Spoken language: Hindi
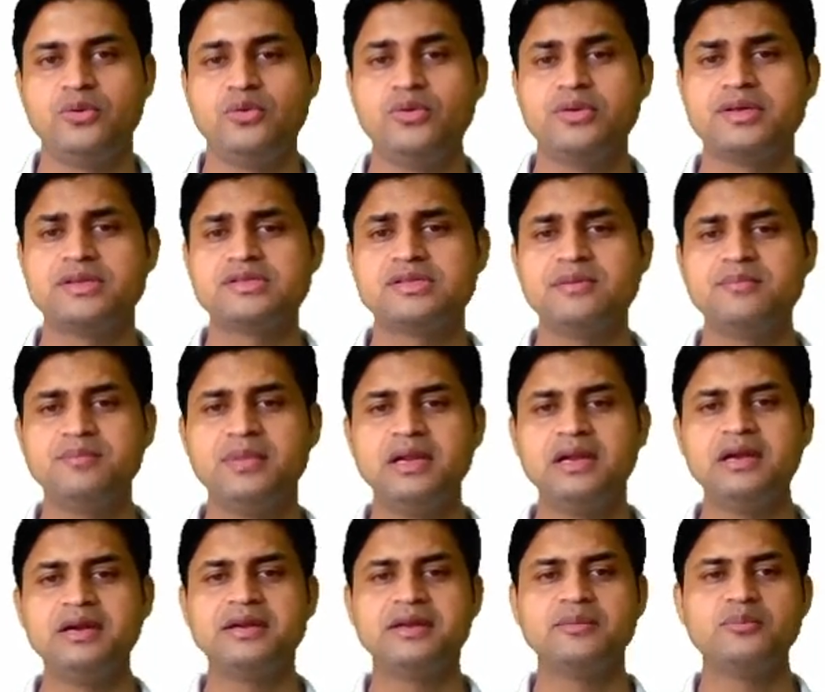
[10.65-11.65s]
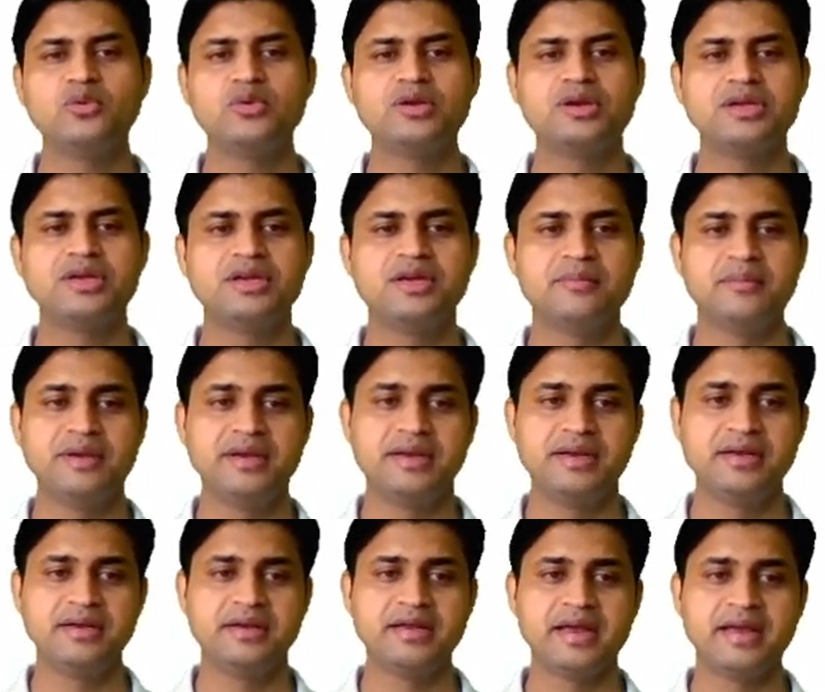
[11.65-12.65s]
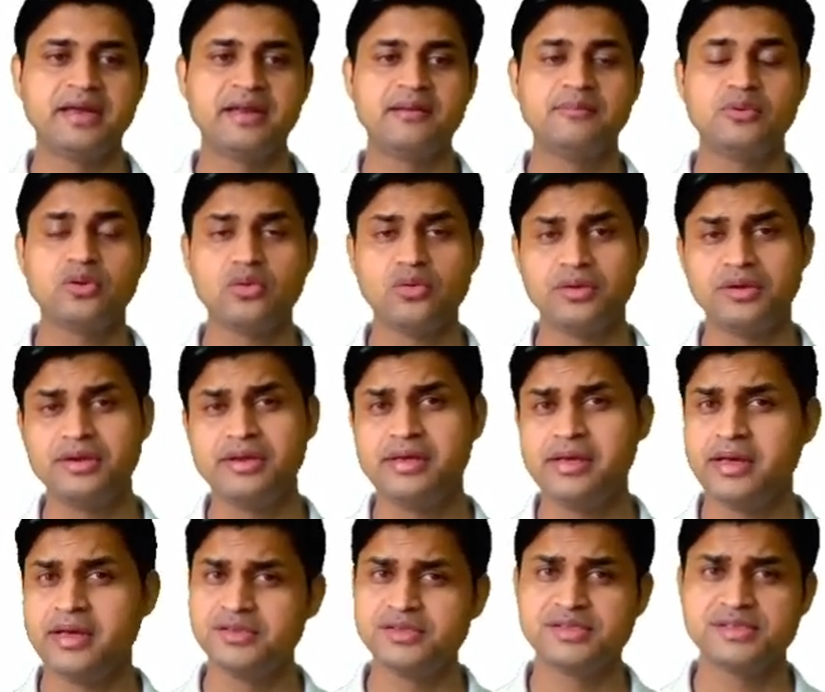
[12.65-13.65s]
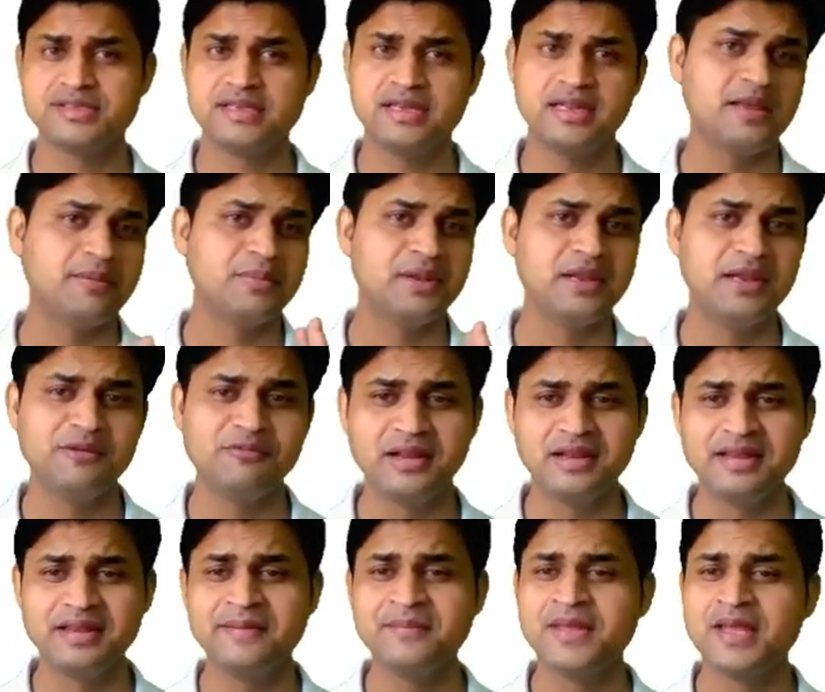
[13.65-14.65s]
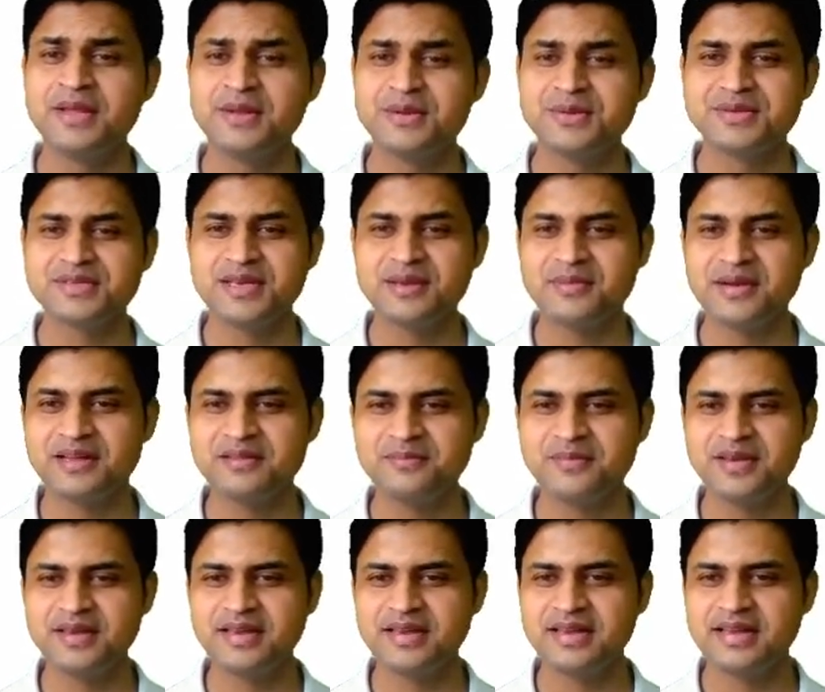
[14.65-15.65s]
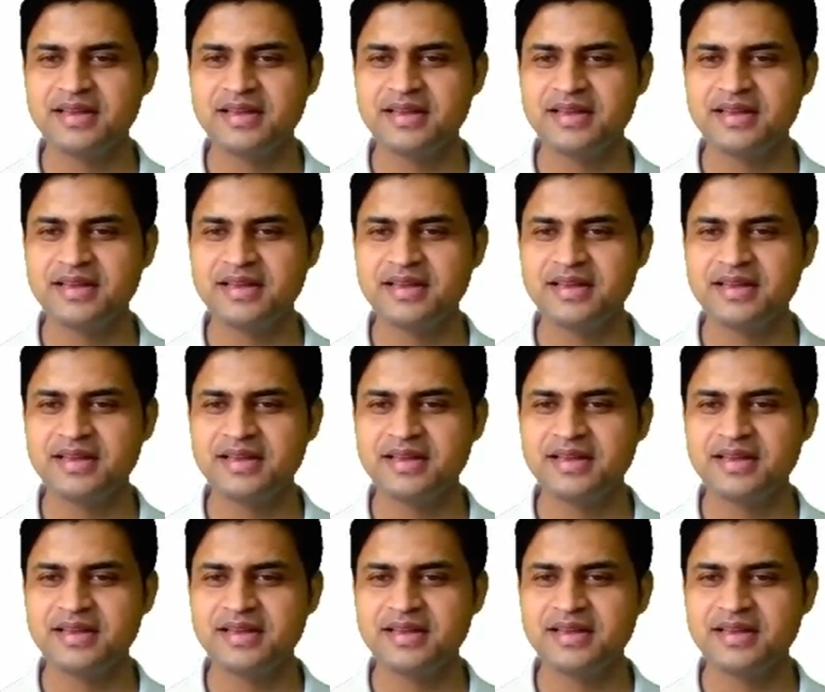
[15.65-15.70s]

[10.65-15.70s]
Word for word: ओके सिंपल इलेक्ट्रिक मोटर की हमें एक डायग्राम ड्रॉ करनी है अच्छे से लेबलिंग वाली उसके बाद में